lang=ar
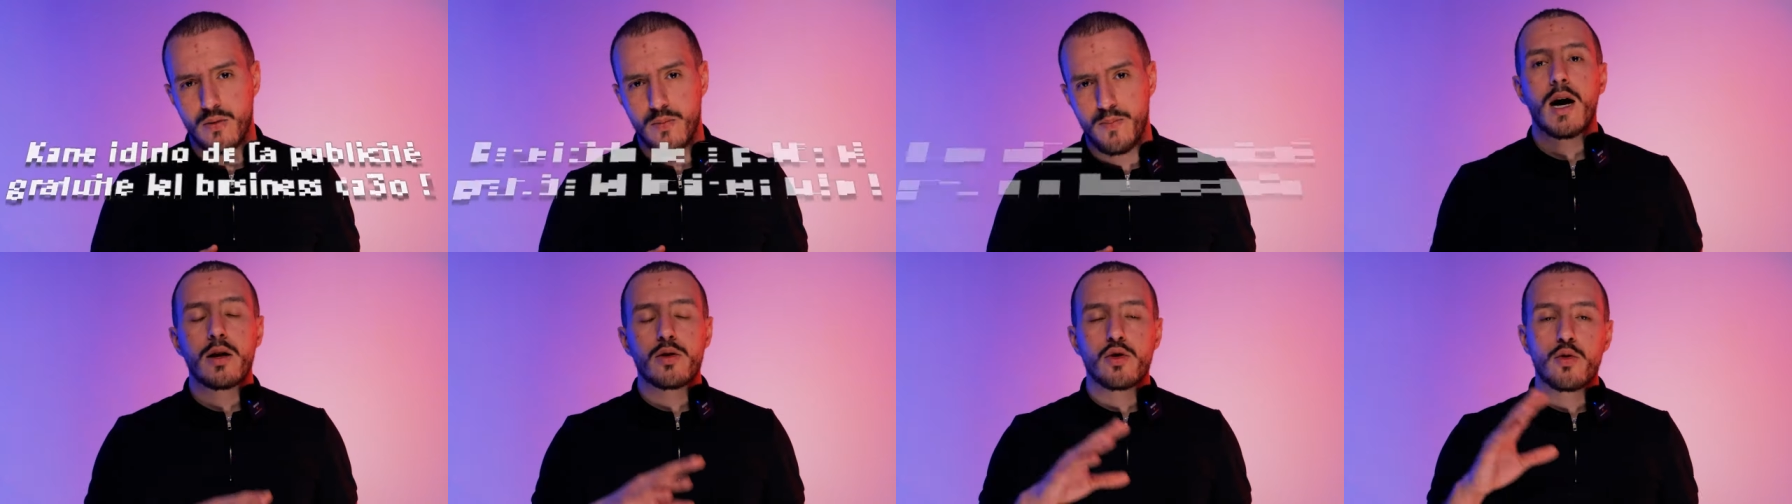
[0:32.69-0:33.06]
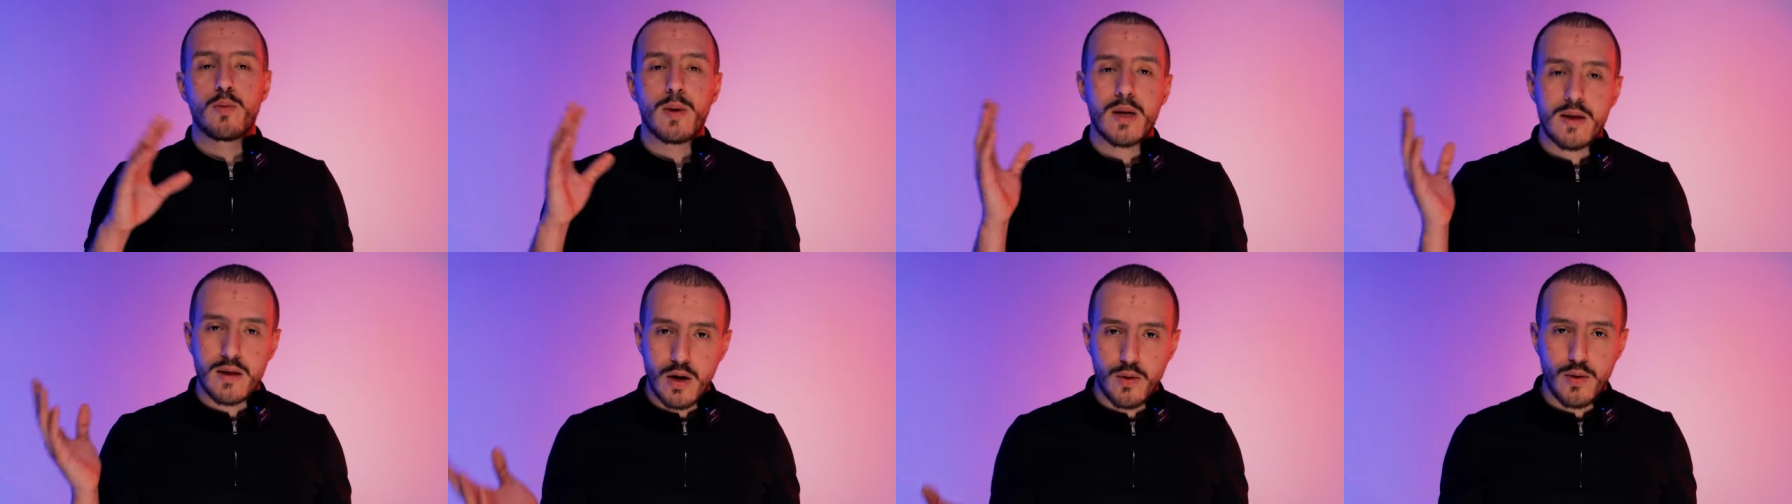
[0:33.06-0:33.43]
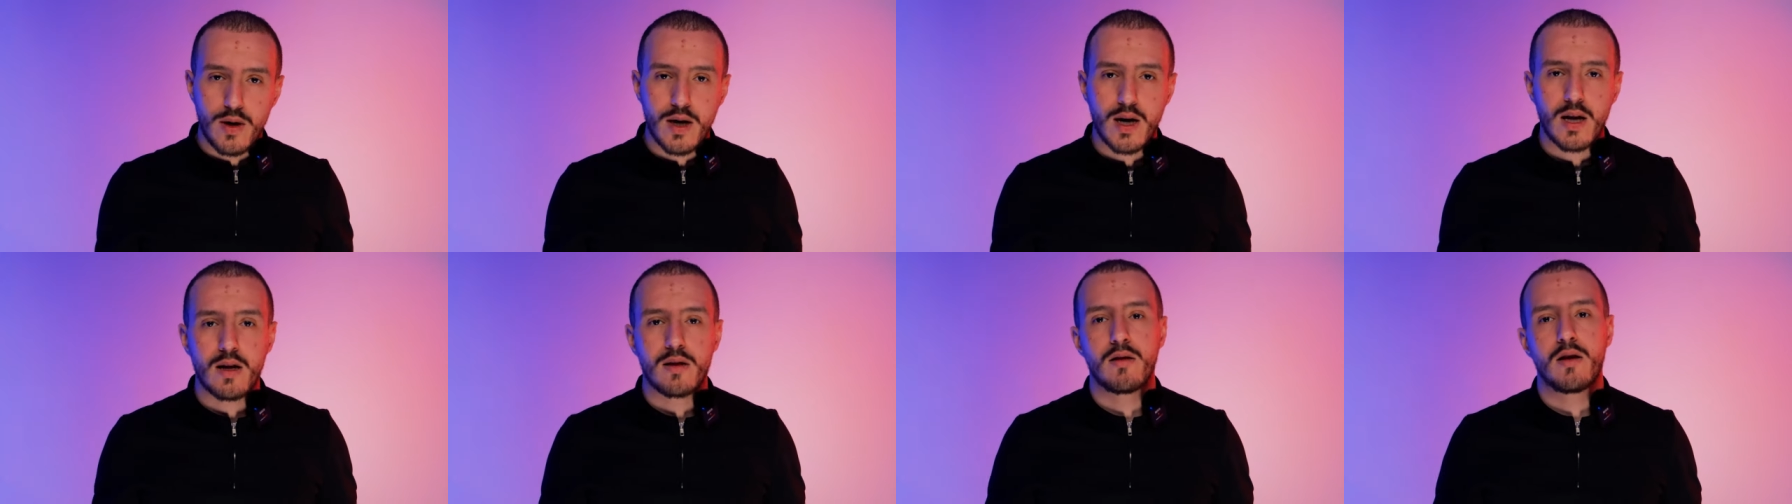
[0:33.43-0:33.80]
هادو هما
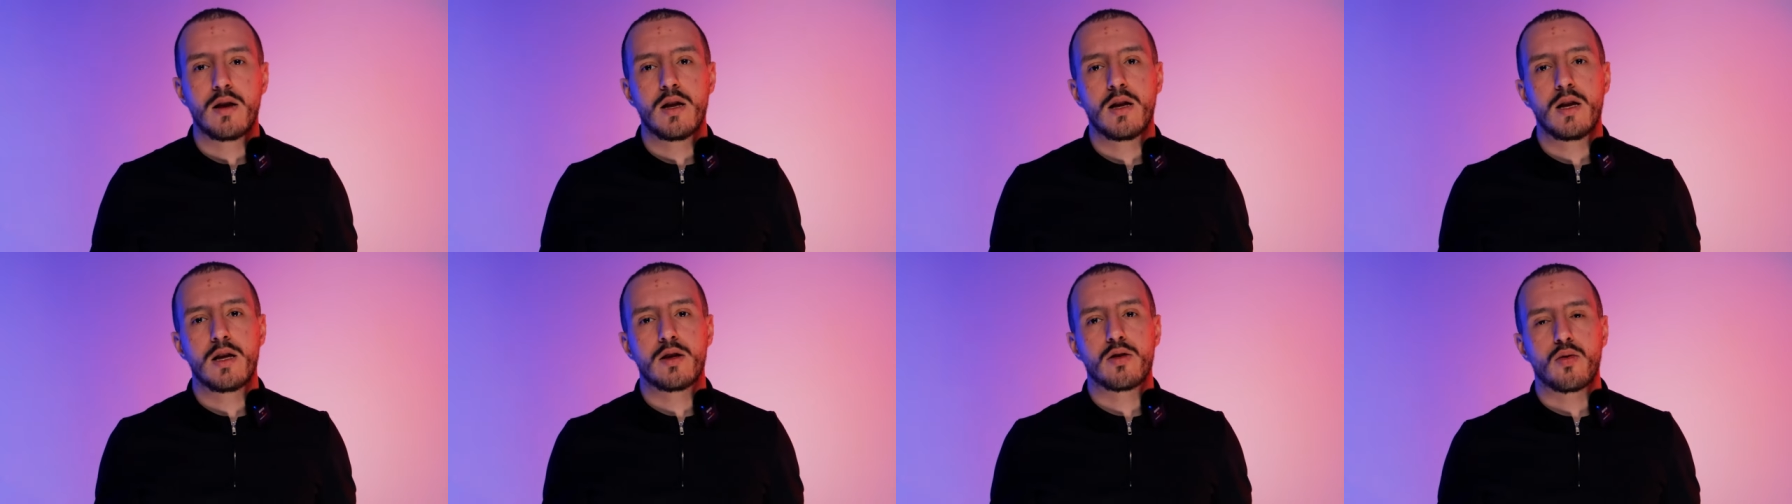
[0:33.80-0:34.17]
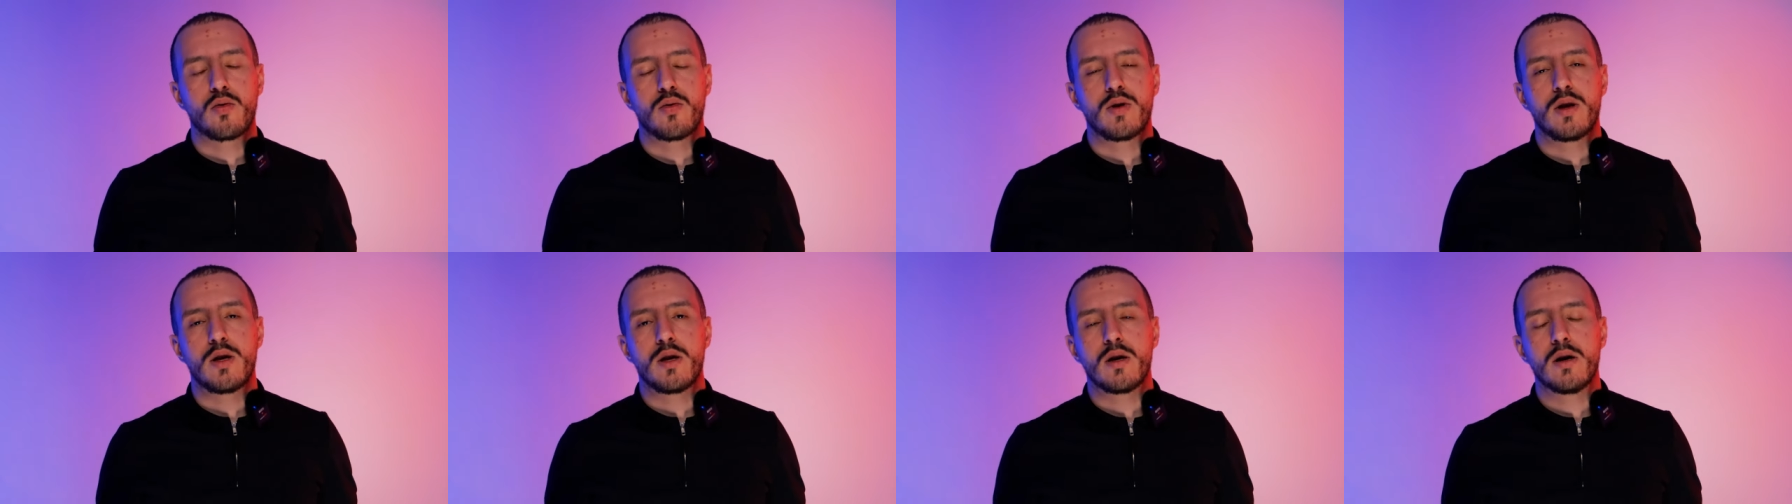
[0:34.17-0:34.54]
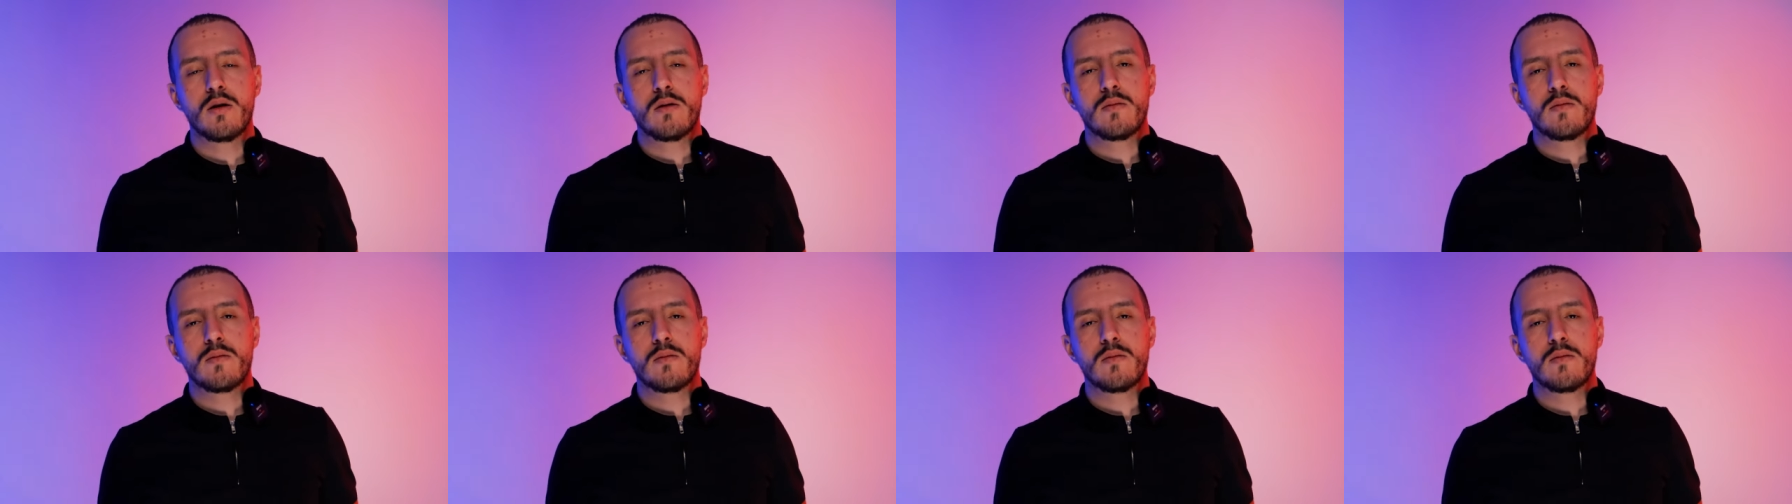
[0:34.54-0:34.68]
الدورات الالكترونيه